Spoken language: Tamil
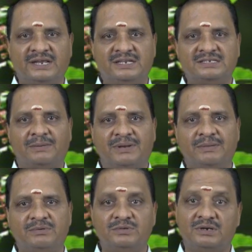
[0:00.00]
டெய்லி
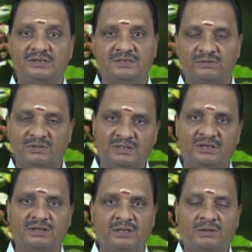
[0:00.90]
சாப்பிட்டேன் அப்படின்னு சொல்லிட்டு இது வந்து
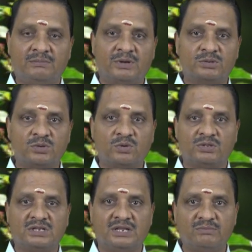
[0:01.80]
மருத்துவ
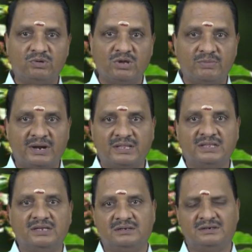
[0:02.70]
குணத்திலே
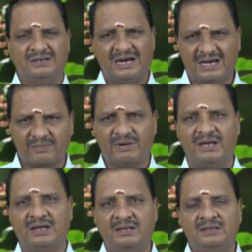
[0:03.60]
முக்கியமானது
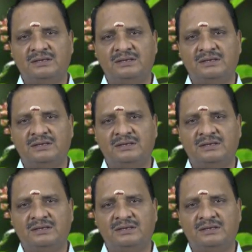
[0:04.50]
நார்மலாக